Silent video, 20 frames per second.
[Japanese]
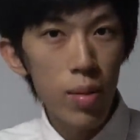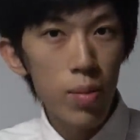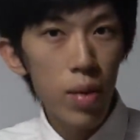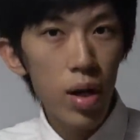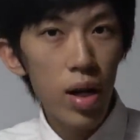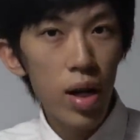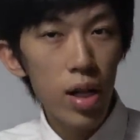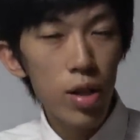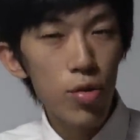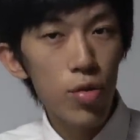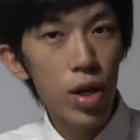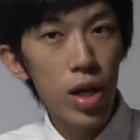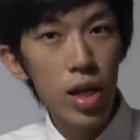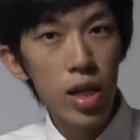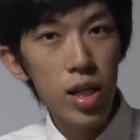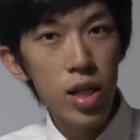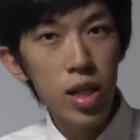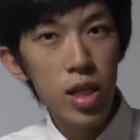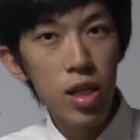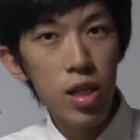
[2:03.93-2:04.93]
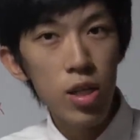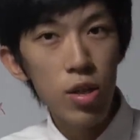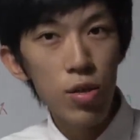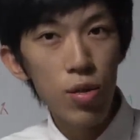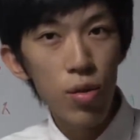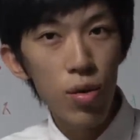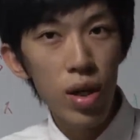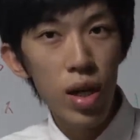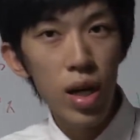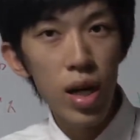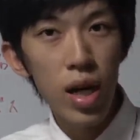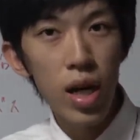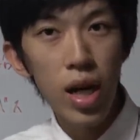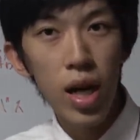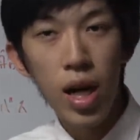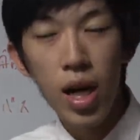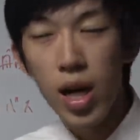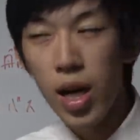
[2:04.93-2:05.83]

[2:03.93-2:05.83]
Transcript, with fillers: まあ、あとは一休とか、